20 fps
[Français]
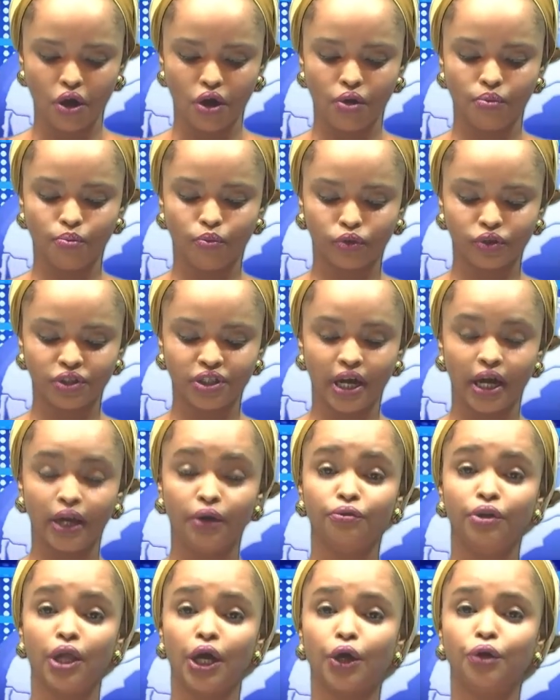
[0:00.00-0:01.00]
euh,
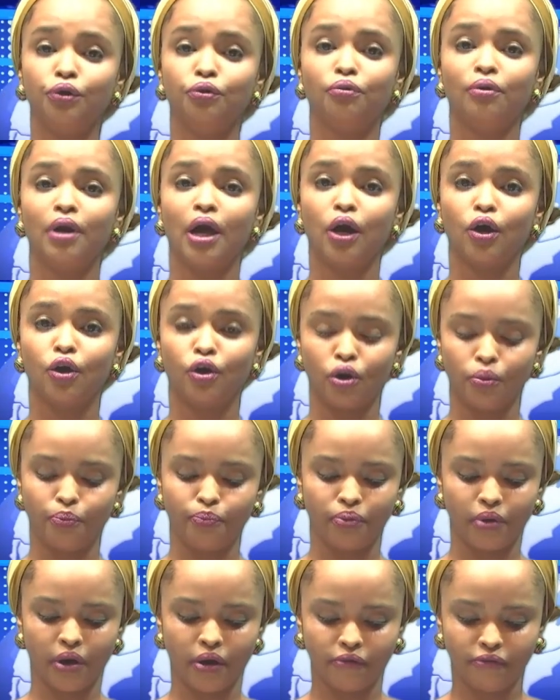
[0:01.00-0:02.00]
mondial en accueillant la
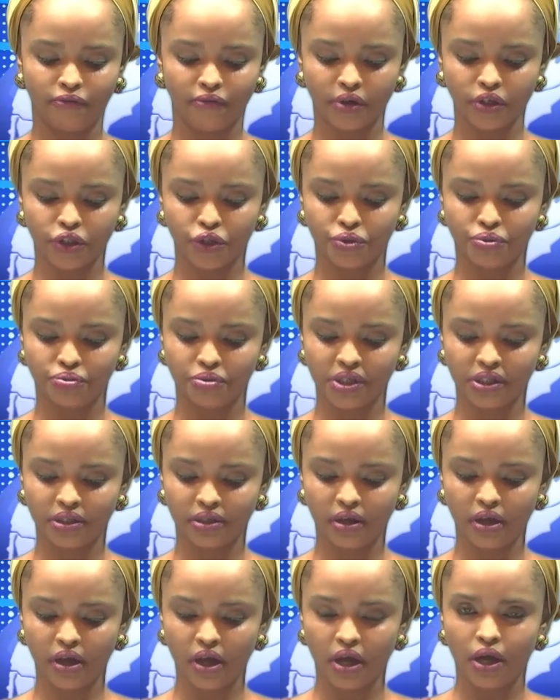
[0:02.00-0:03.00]
COP
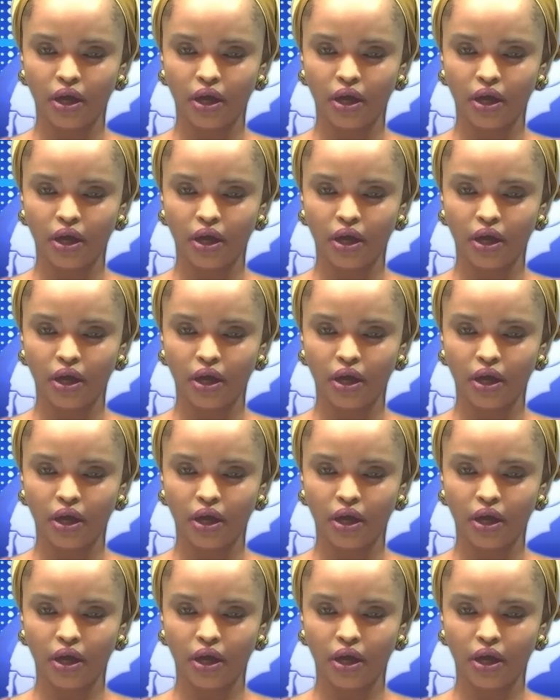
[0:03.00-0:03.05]
28,